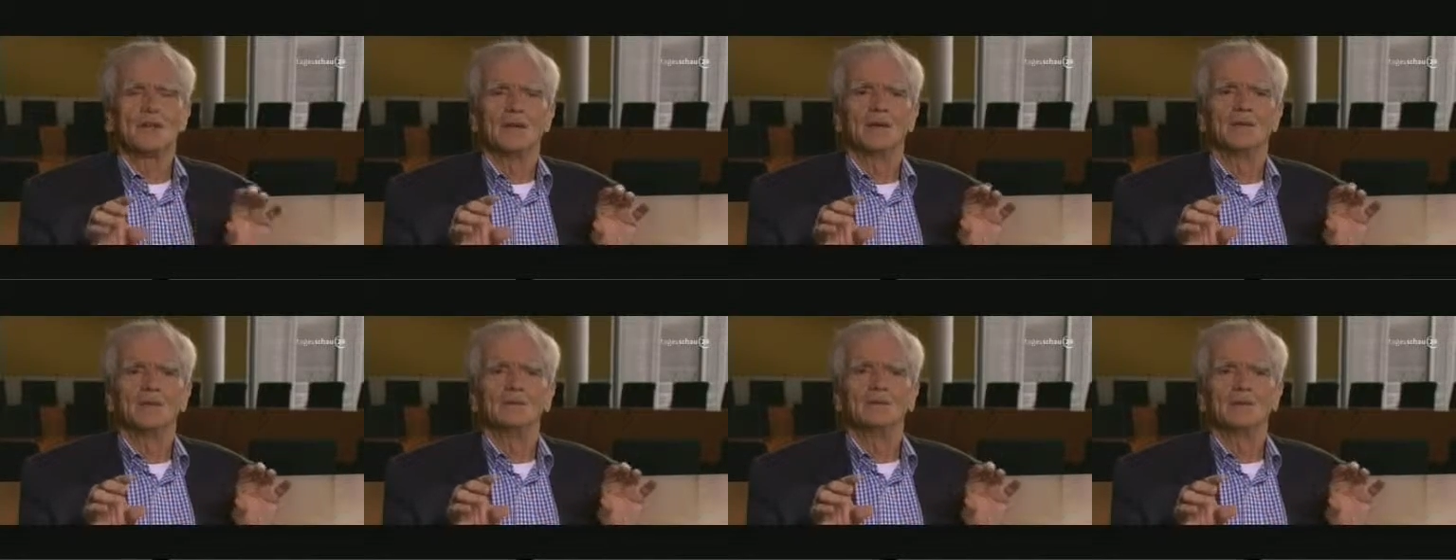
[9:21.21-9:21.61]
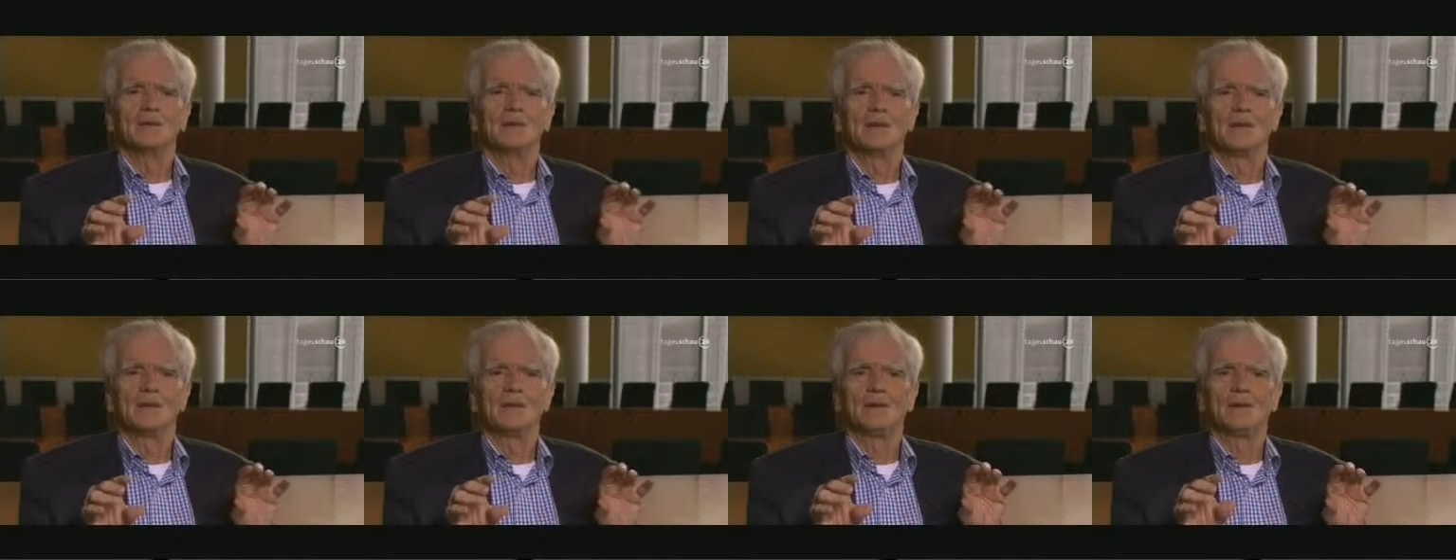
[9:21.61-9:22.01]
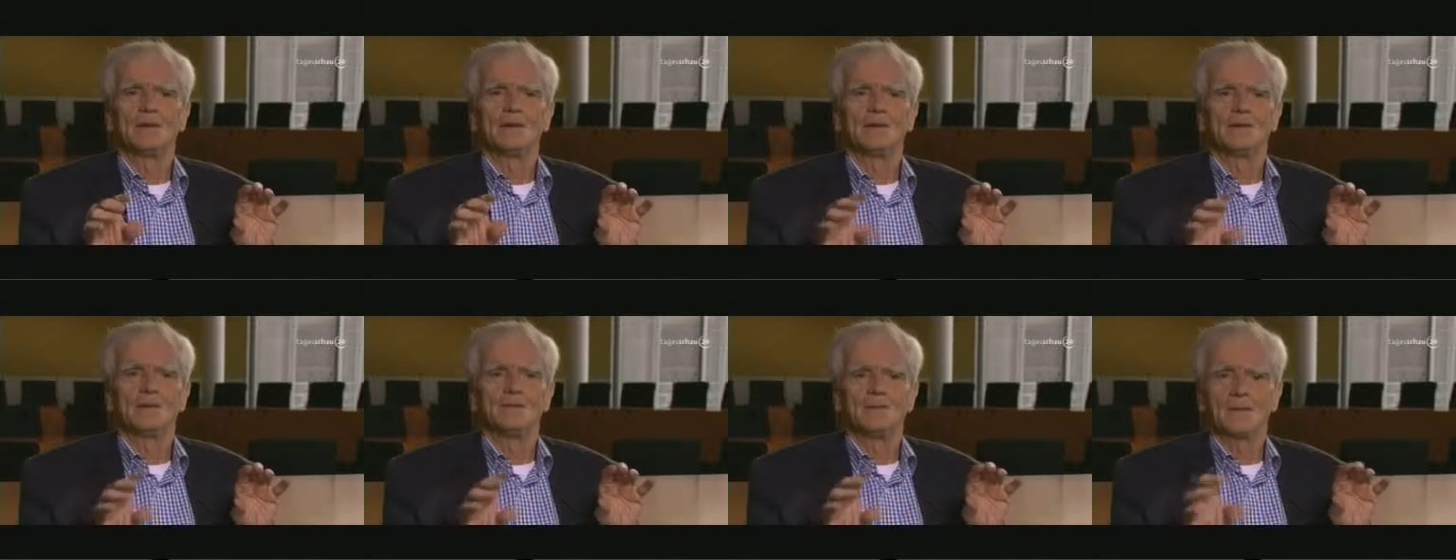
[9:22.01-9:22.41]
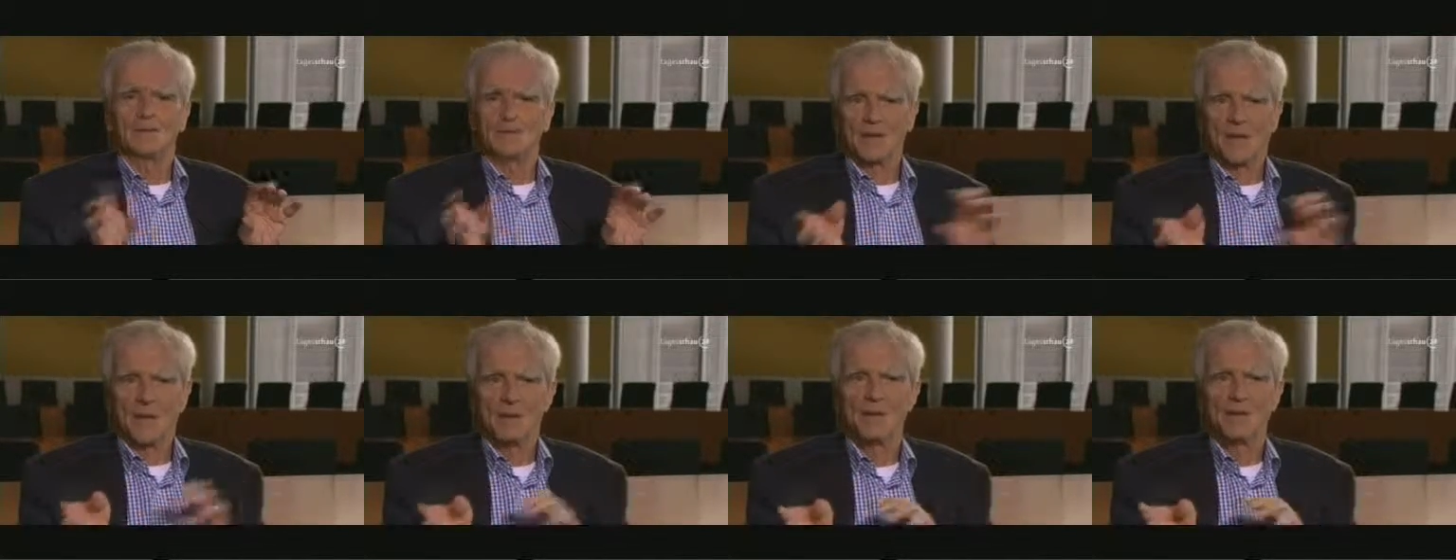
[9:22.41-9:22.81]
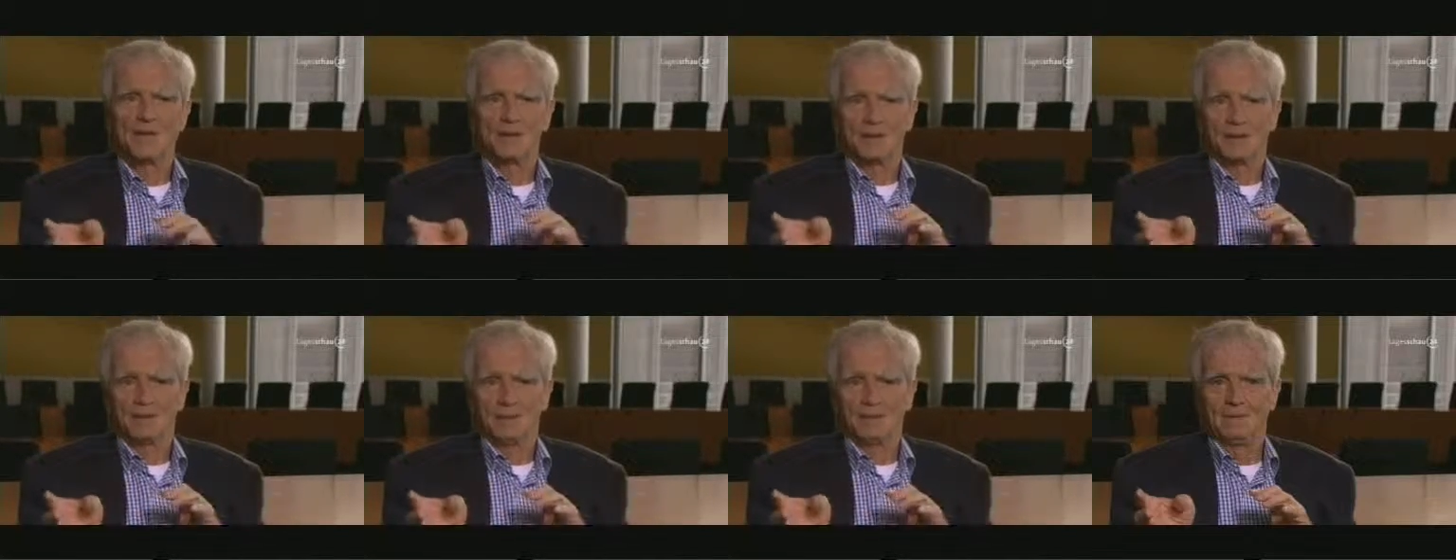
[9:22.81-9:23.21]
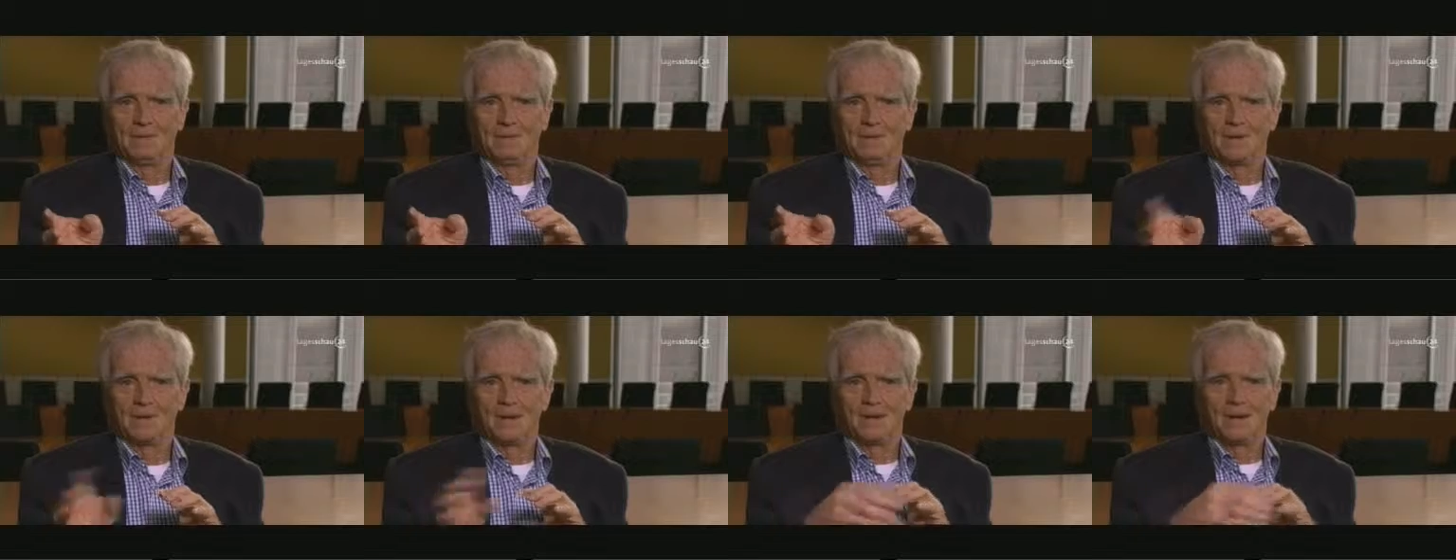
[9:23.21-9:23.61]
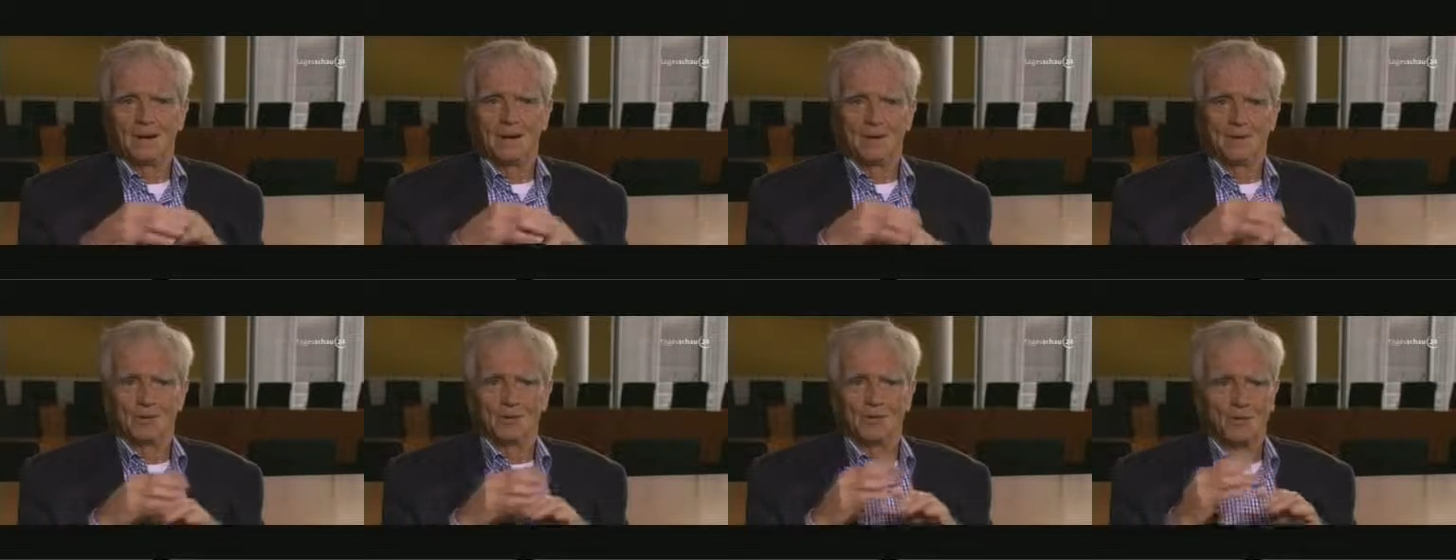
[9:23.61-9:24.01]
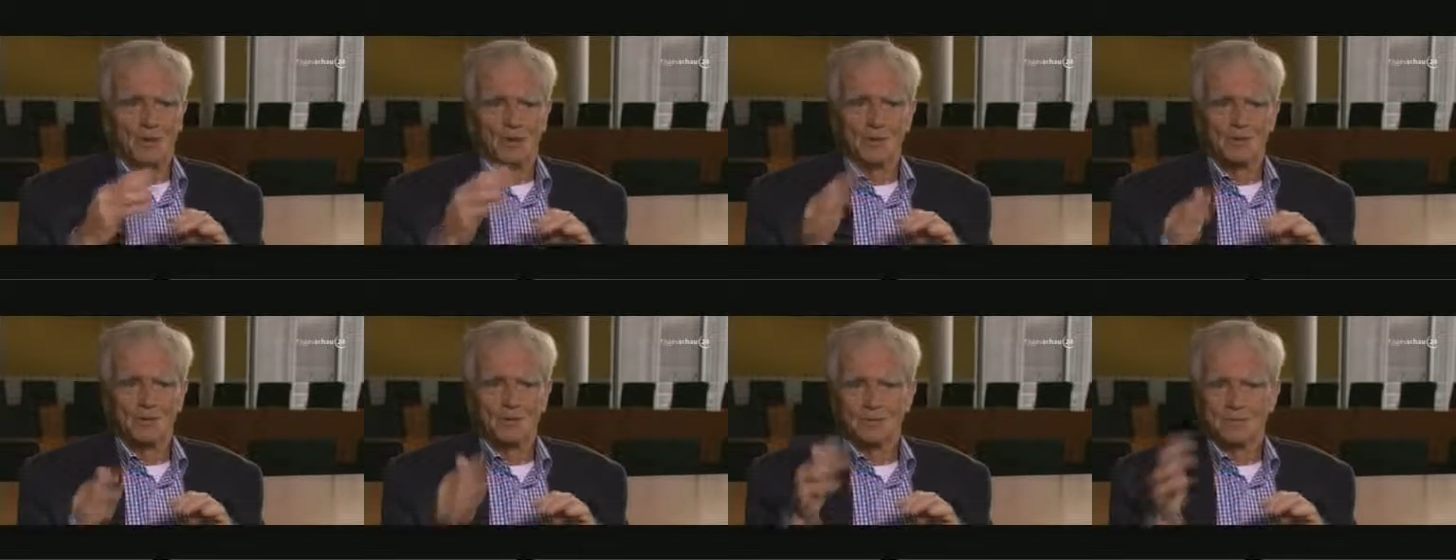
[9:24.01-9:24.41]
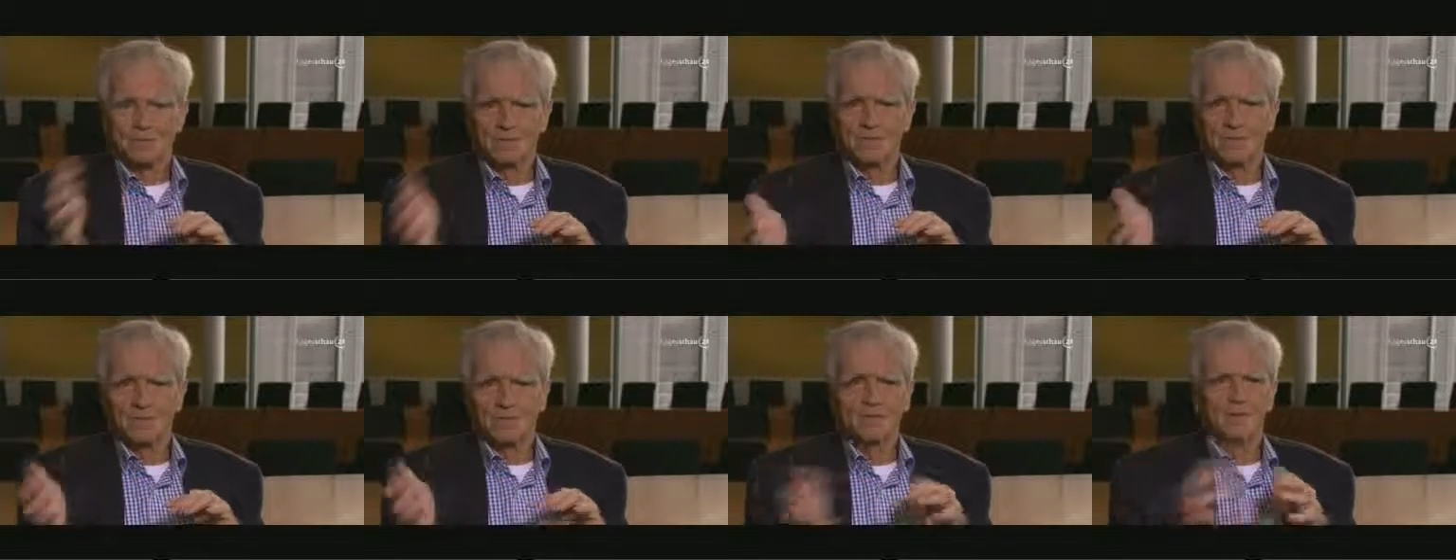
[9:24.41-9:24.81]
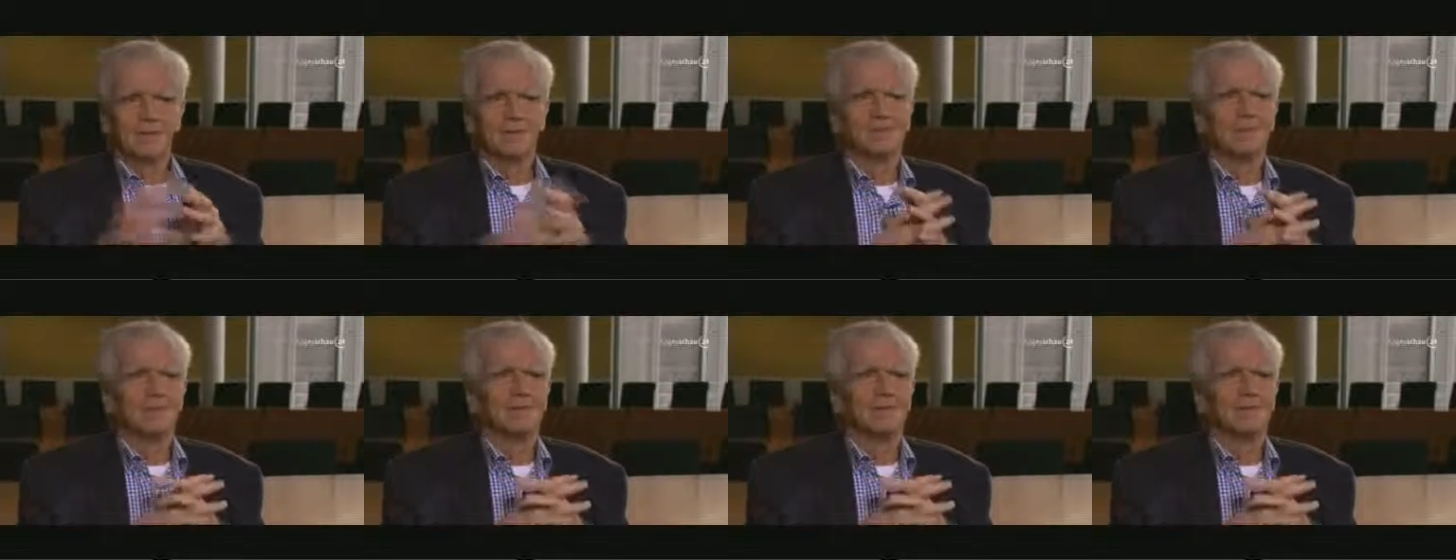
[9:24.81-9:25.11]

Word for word: äh, sondern was andere aus ganz äh,